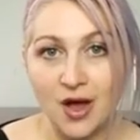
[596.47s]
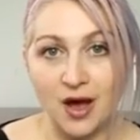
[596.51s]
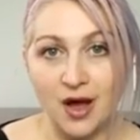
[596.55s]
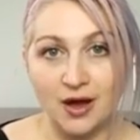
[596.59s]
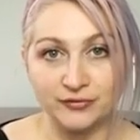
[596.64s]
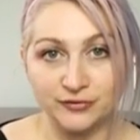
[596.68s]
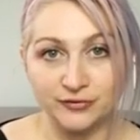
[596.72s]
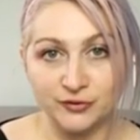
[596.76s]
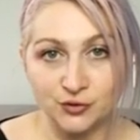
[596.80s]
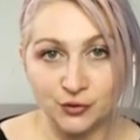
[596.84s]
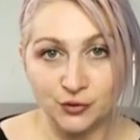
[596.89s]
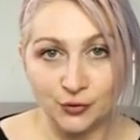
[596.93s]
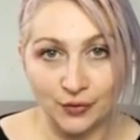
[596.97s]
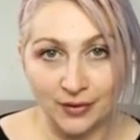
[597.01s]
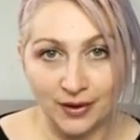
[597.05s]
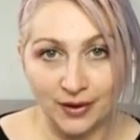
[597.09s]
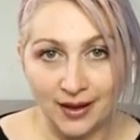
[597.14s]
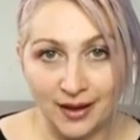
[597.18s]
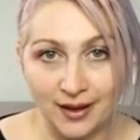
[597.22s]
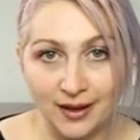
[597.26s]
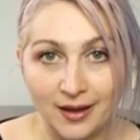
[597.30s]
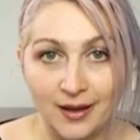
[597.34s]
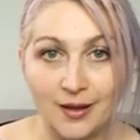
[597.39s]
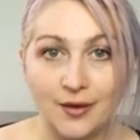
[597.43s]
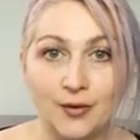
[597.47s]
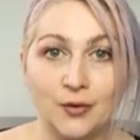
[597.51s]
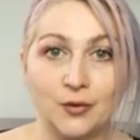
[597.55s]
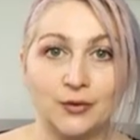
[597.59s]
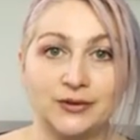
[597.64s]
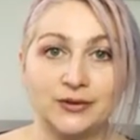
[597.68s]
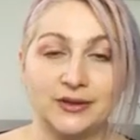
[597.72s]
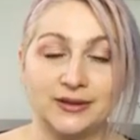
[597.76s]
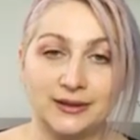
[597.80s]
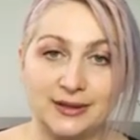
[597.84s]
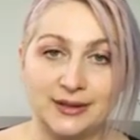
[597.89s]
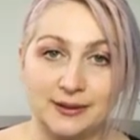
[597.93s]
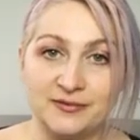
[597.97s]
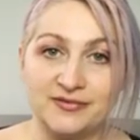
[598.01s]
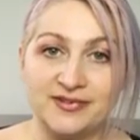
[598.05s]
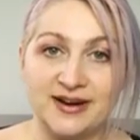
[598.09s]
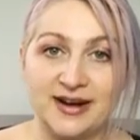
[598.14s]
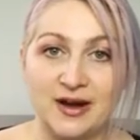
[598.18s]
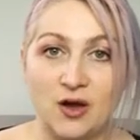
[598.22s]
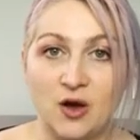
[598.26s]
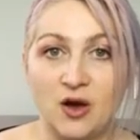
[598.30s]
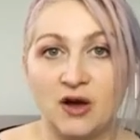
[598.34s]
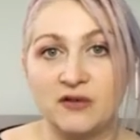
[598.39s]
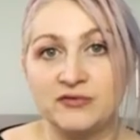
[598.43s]
auf Zucker und in dem
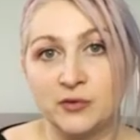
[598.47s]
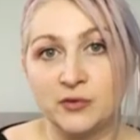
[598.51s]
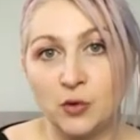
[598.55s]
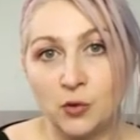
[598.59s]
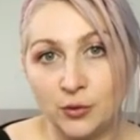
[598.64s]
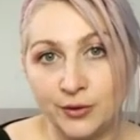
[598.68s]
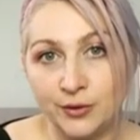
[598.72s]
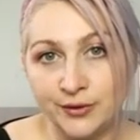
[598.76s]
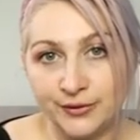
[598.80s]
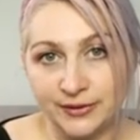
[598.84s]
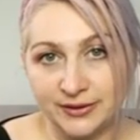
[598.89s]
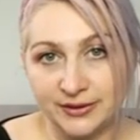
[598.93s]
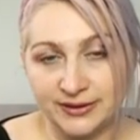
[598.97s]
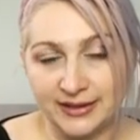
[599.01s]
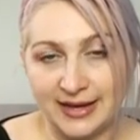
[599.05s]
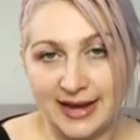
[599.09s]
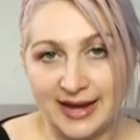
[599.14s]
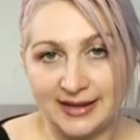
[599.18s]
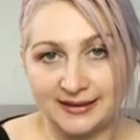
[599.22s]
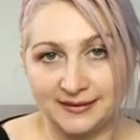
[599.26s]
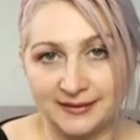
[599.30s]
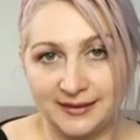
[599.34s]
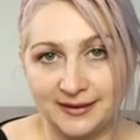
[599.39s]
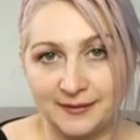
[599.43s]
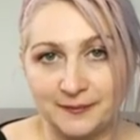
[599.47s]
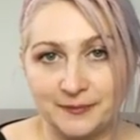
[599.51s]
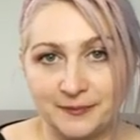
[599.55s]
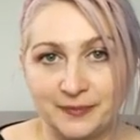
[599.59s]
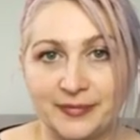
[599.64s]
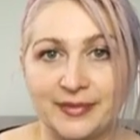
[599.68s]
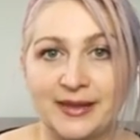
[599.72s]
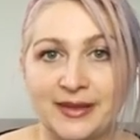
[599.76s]
Fall auch auf Kohlenhydrate.